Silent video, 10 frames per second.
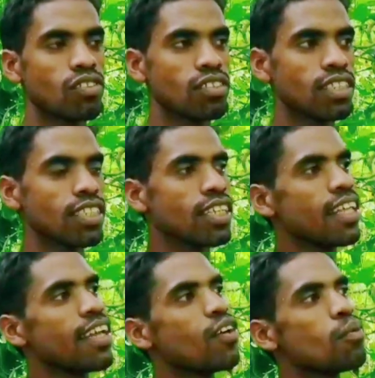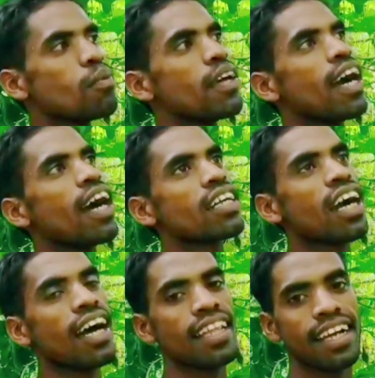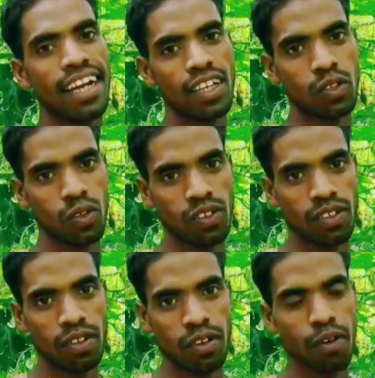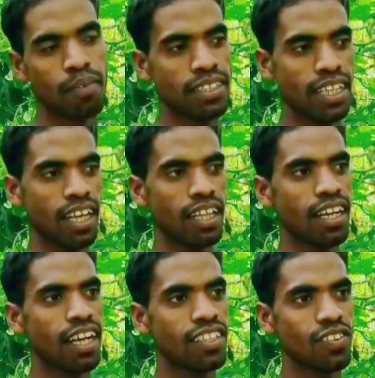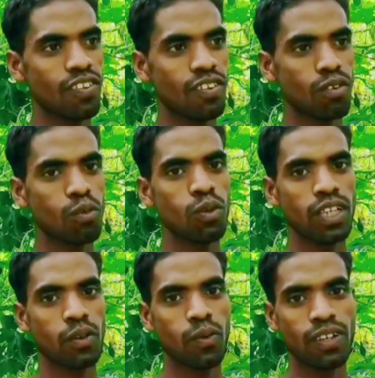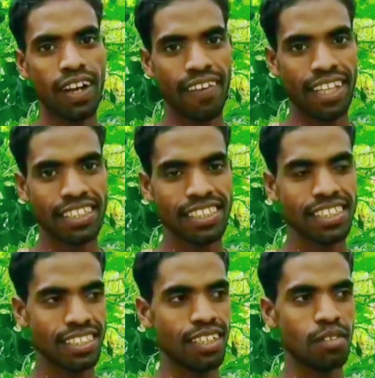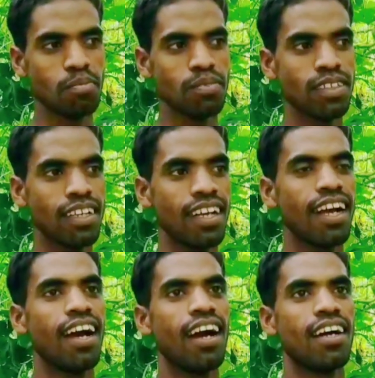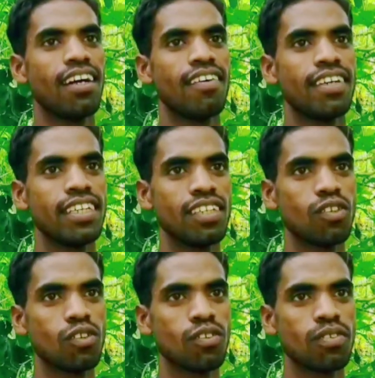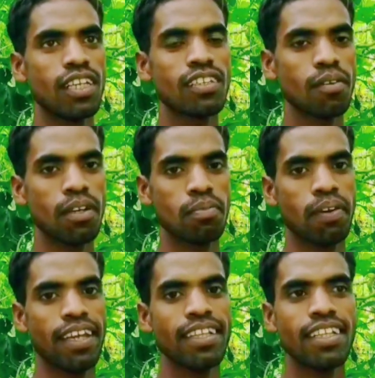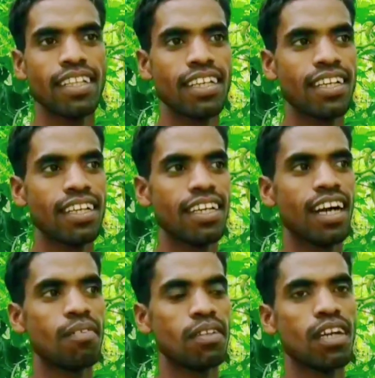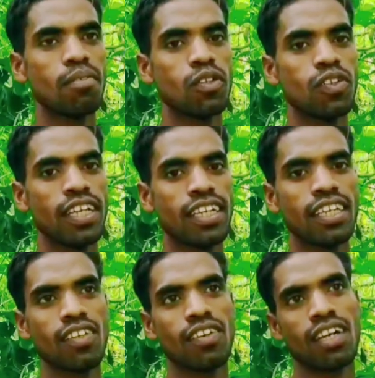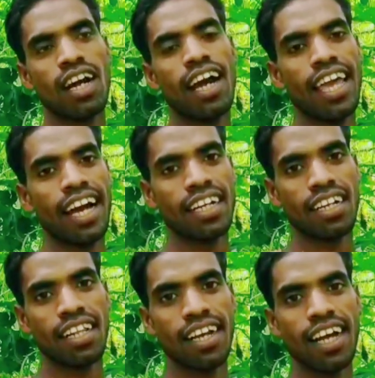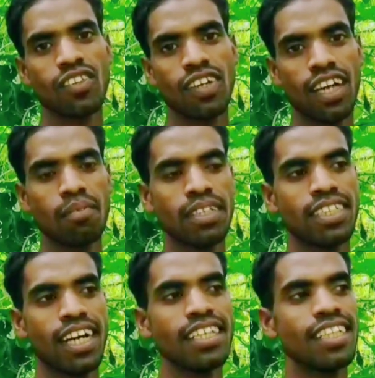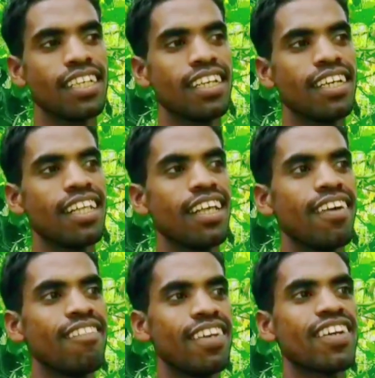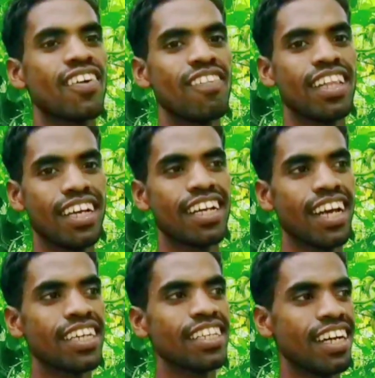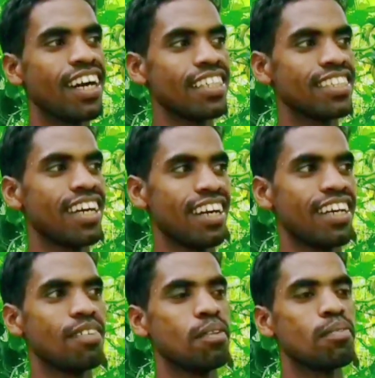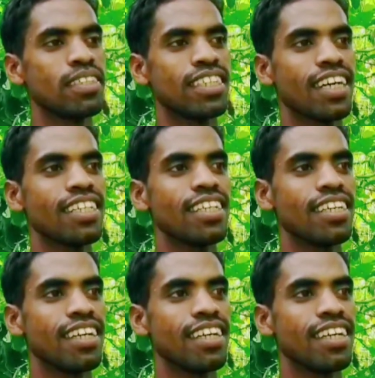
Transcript: सोची कि नहीं वो मैं यार का लगा ही हो वो मचान लगाई से वो खूटे खूटा वाला सिस्टम भाई वो नहीं समझ पाई हम्म। अभी अभी जो देखी हाँ यार लगा तो है मचान मेरे को भी लग रहा है कि हाँ अच्छा है अभी मचान